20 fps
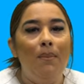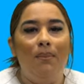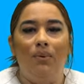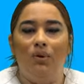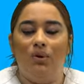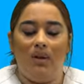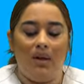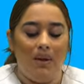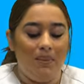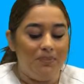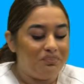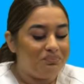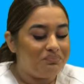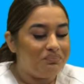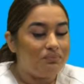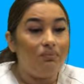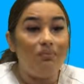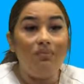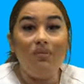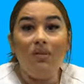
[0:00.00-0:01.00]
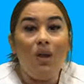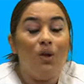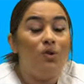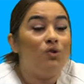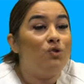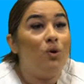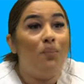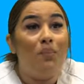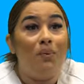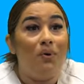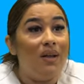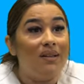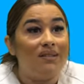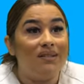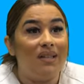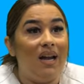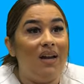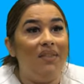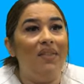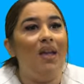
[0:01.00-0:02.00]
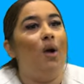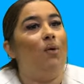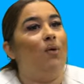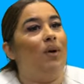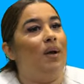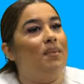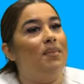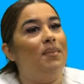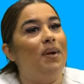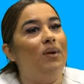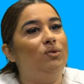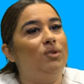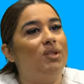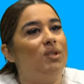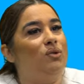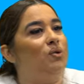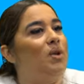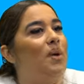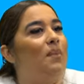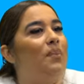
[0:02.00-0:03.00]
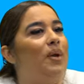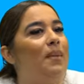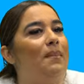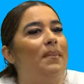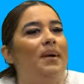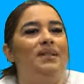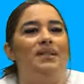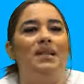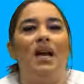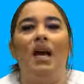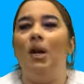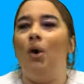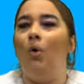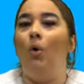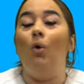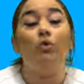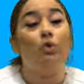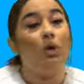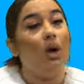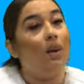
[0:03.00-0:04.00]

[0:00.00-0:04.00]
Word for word: Porque yo por las tardes, aunque a mí me gusta estudiar por las mañanas o